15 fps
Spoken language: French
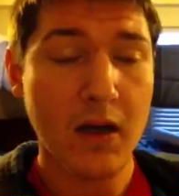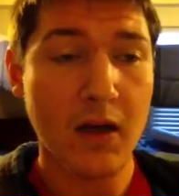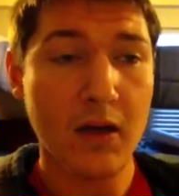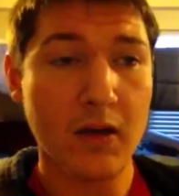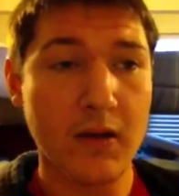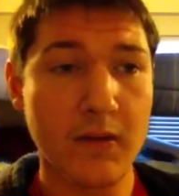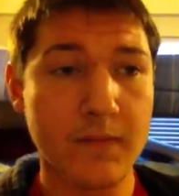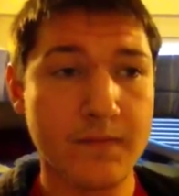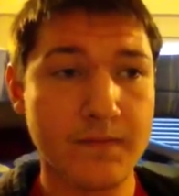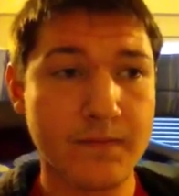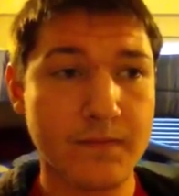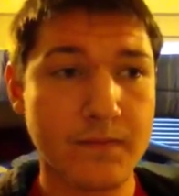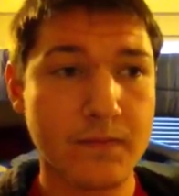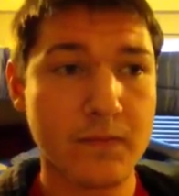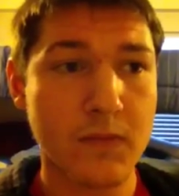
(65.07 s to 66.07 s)
Euh,
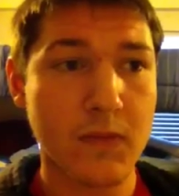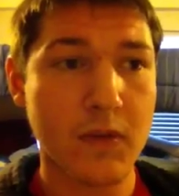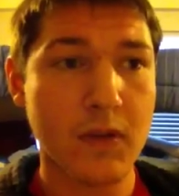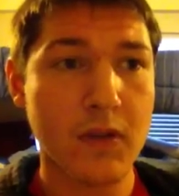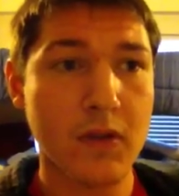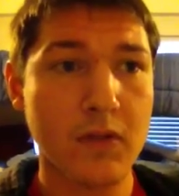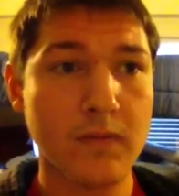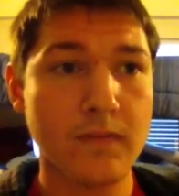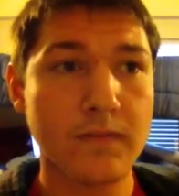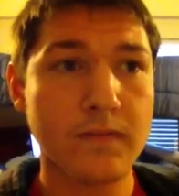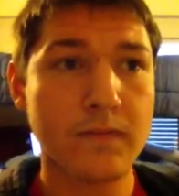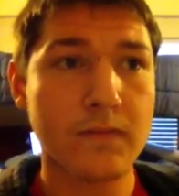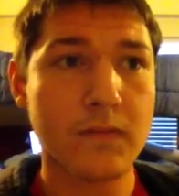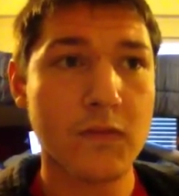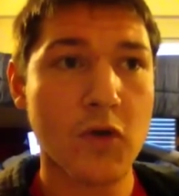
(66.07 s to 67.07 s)

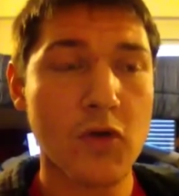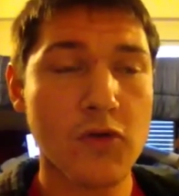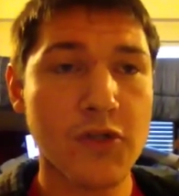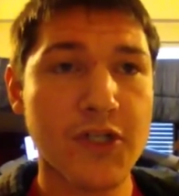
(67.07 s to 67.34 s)
quand